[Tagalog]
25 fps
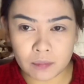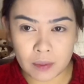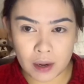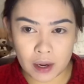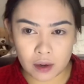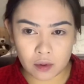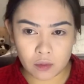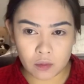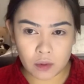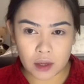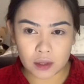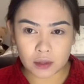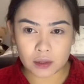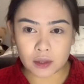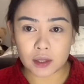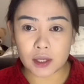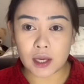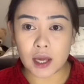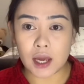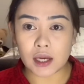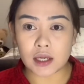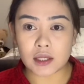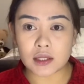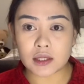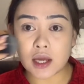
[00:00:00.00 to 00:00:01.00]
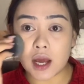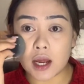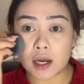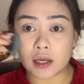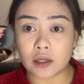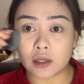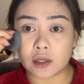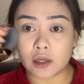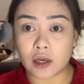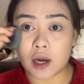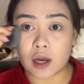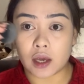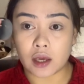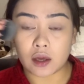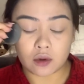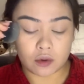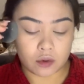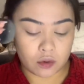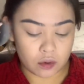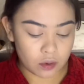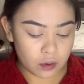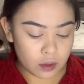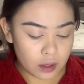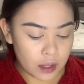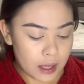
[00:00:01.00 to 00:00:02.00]
Parang walang nangyari sa under eye
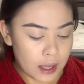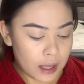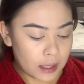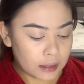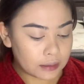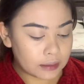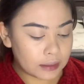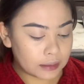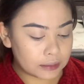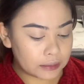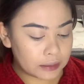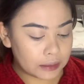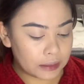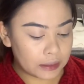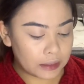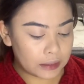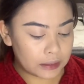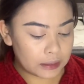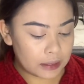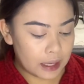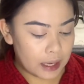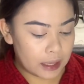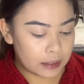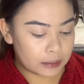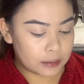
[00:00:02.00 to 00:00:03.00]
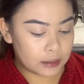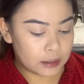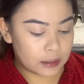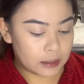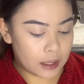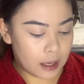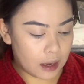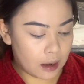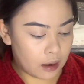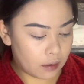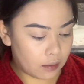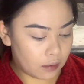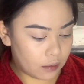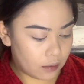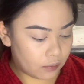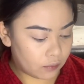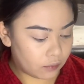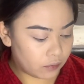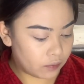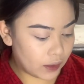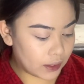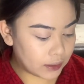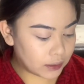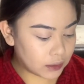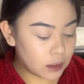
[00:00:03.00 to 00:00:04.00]
ko. Dagdagan natin ng
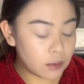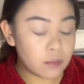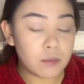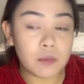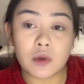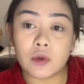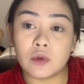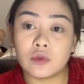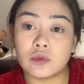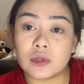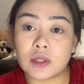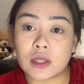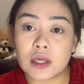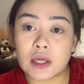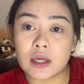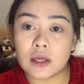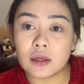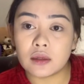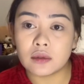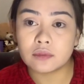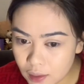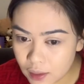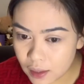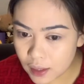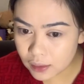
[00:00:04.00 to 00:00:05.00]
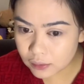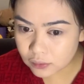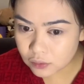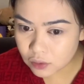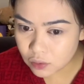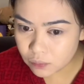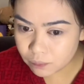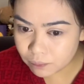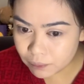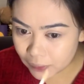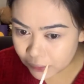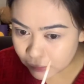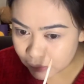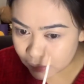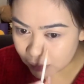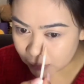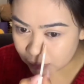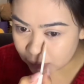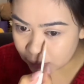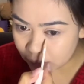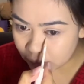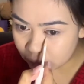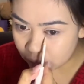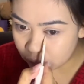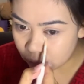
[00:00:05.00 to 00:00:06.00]
Fenty Beauty. Ito yung
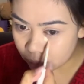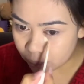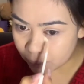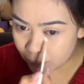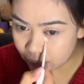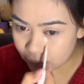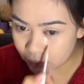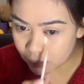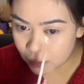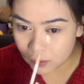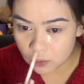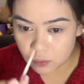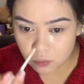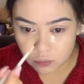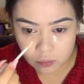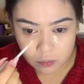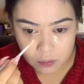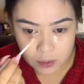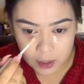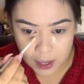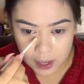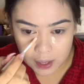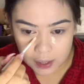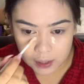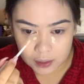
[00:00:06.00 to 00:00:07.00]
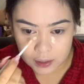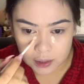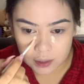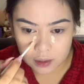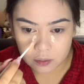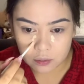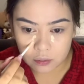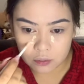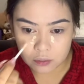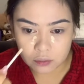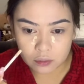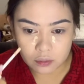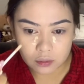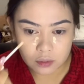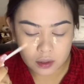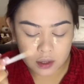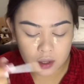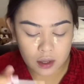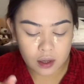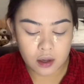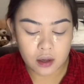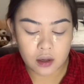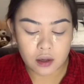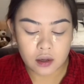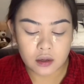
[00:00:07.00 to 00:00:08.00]
pandagdag ko pag nakukulangan ako.
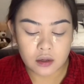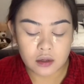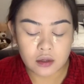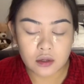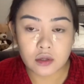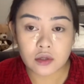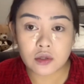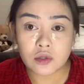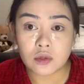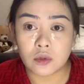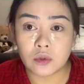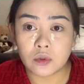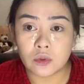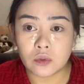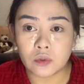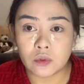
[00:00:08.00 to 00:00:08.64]
So,